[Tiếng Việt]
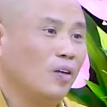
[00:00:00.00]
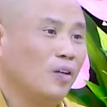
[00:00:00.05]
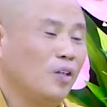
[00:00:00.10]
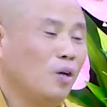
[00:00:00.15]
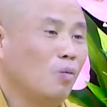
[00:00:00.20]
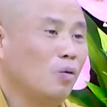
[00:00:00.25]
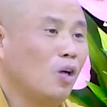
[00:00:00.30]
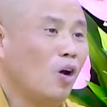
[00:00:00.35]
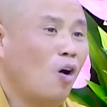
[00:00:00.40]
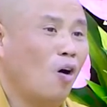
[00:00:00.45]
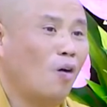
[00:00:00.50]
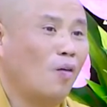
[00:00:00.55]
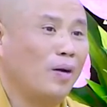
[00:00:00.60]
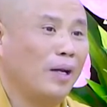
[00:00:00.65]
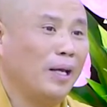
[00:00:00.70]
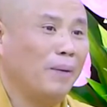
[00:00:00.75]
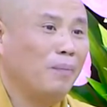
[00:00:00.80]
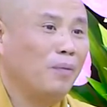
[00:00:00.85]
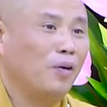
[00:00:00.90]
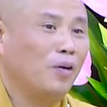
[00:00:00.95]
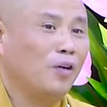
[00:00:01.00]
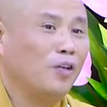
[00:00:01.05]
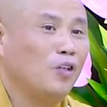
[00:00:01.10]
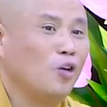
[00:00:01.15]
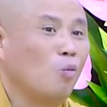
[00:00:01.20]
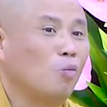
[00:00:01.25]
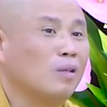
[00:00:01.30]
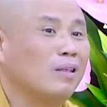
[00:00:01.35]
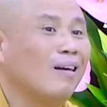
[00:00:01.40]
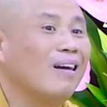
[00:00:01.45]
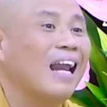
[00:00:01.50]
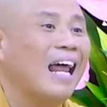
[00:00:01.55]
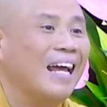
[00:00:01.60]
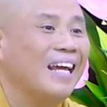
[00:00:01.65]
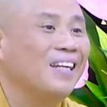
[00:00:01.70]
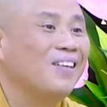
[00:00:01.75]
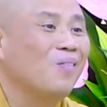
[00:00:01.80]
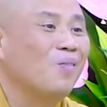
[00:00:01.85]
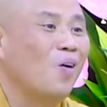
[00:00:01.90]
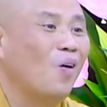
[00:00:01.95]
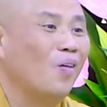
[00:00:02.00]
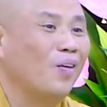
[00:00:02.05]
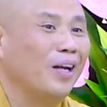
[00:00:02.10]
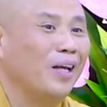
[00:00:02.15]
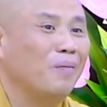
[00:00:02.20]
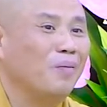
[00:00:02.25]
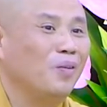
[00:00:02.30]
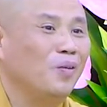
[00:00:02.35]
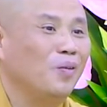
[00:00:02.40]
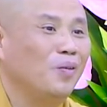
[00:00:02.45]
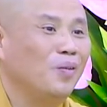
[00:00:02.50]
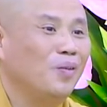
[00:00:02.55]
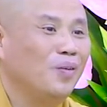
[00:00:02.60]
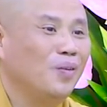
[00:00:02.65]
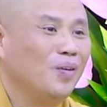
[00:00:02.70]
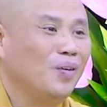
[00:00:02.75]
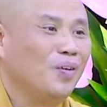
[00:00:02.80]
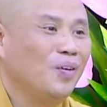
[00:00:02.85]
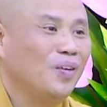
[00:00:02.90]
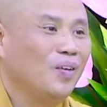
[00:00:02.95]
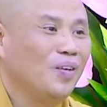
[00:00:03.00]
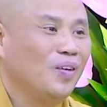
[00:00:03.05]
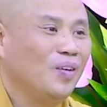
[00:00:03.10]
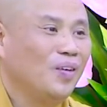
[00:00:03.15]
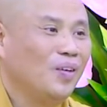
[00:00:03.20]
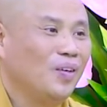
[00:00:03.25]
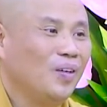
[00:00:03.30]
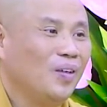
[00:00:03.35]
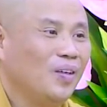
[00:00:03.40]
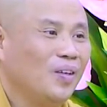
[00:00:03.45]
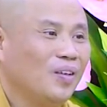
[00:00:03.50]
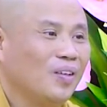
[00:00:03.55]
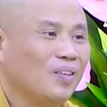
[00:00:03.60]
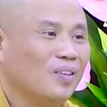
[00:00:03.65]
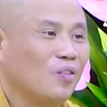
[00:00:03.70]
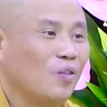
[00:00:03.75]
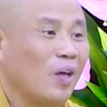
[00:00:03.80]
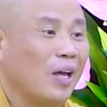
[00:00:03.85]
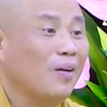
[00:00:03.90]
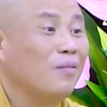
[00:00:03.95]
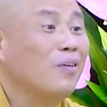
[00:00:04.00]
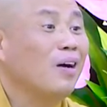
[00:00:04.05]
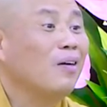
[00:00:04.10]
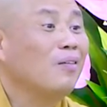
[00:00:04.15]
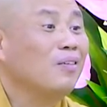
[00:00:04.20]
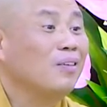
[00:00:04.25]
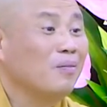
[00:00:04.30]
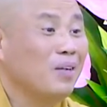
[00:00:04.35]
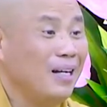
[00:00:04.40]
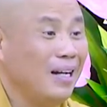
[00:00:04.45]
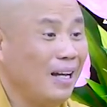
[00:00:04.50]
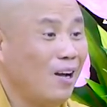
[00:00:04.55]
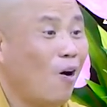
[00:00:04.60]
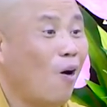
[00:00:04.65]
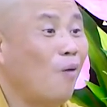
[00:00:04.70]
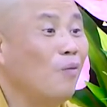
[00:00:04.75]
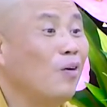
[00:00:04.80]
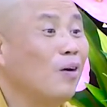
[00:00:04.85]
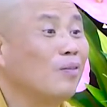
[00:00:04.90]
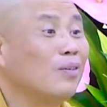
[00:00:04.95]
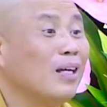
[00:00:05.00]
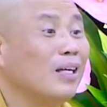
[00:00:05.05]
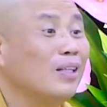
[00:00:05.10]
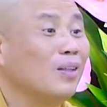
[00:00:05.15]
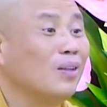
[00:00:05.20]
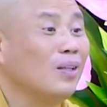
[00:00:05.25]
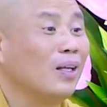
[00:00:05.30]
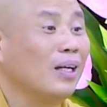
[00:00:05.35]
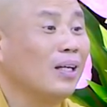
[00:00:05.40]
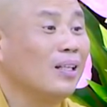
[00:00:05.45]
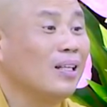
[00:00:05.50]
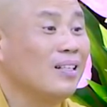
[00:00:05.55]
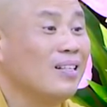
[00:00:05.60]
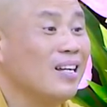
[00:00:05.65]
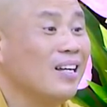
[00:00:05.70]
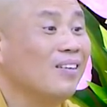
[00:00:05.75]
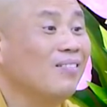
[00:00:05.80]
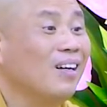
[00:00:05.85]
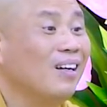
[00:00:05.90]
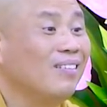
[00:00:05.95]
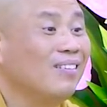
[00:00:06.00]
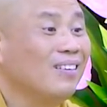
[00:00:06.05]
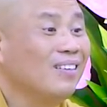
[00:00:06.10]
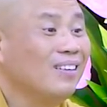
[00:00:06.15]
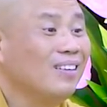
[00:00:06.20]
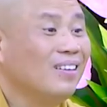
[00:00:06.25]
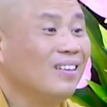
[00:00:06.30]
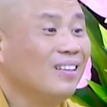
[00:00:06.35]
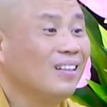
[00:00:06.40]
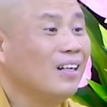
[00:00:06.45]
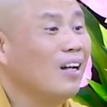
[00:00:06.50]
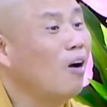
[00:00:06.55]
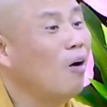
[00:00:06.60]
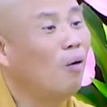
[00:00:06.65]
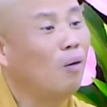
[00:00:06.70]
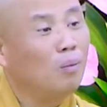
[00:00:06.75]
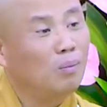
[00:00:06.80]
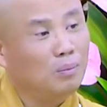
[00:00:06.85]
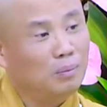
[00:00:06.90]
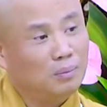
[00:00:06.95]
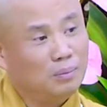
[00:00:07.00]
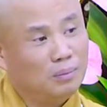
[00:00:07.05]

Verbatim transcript: dùng cho hộ niệm rồi, dùng cho lạy trong hộ niệm luôn. Tiện không? Bữa nay ổn không? Thầy thiện không? Nó ổn.